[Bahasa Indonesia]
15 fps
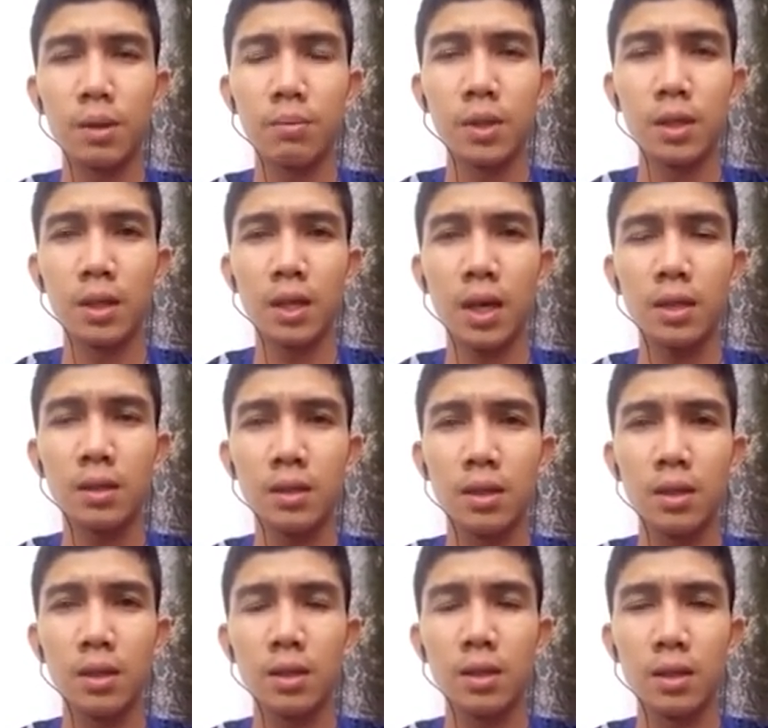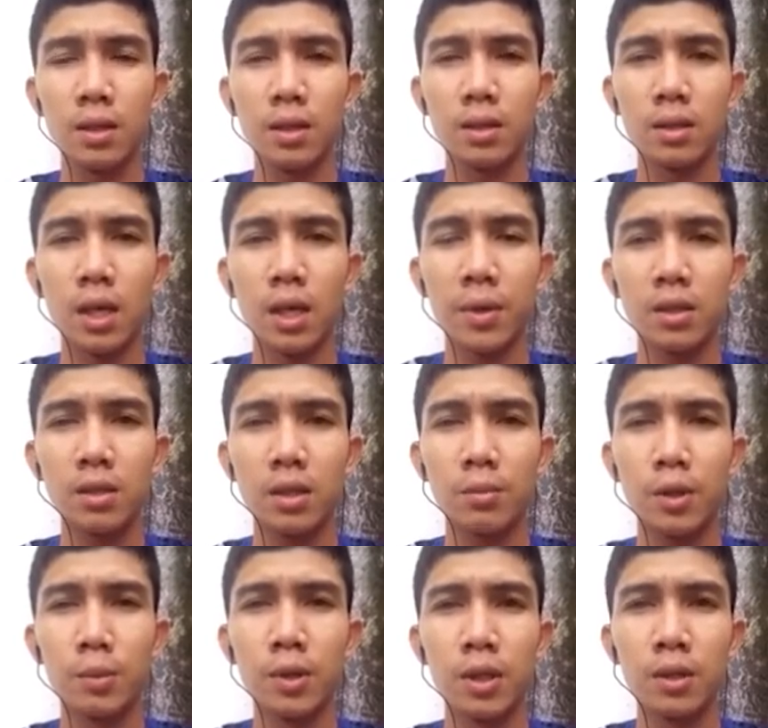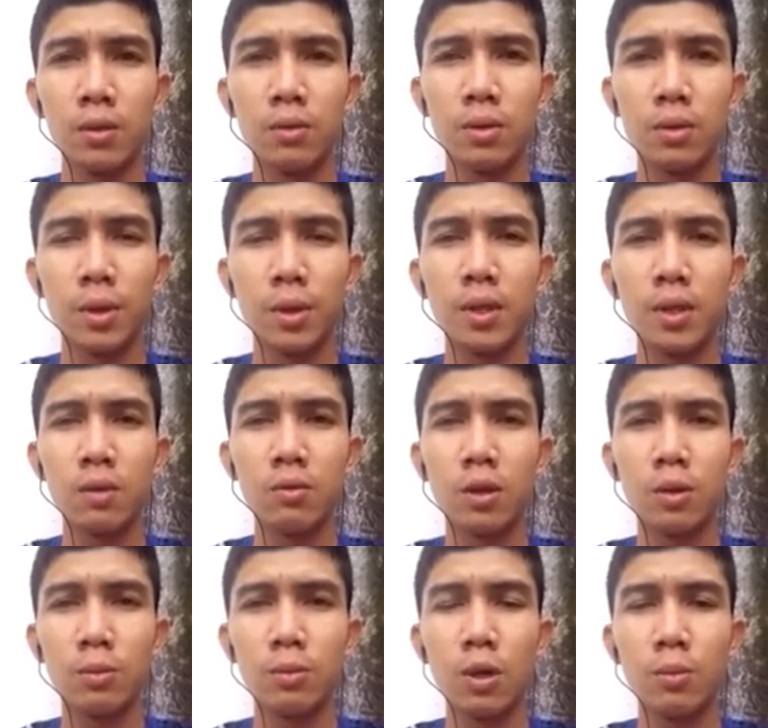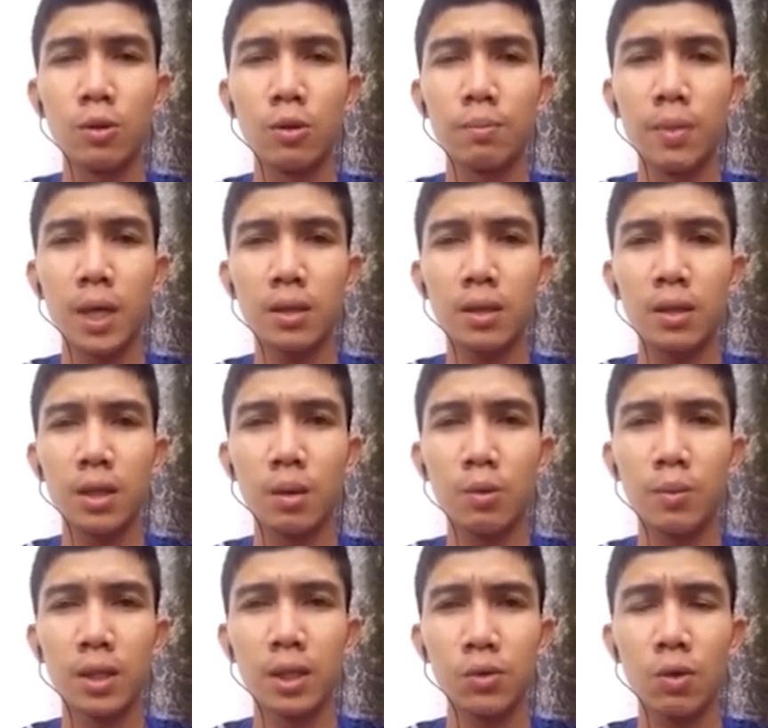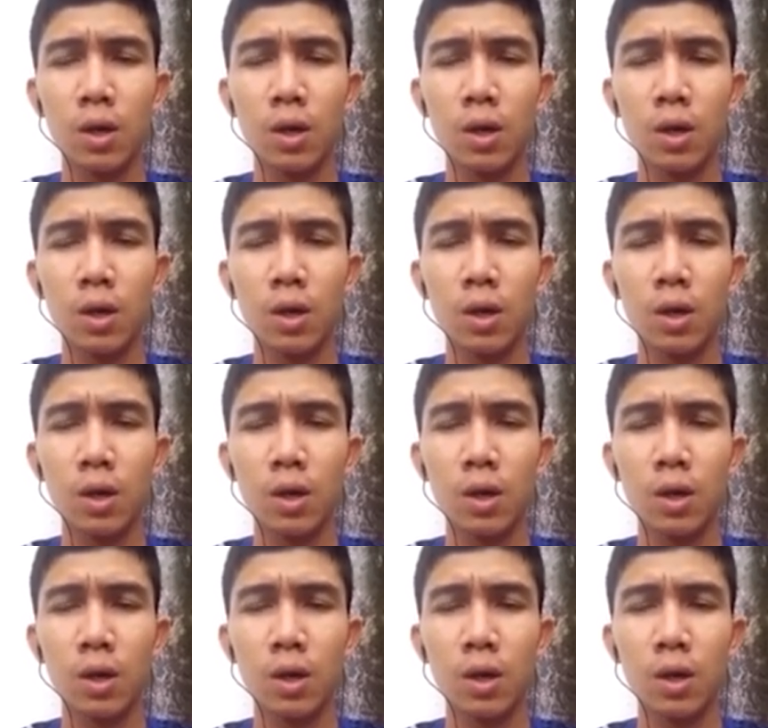pemilihan uh, capres di pemilu 2024 di Kabupaten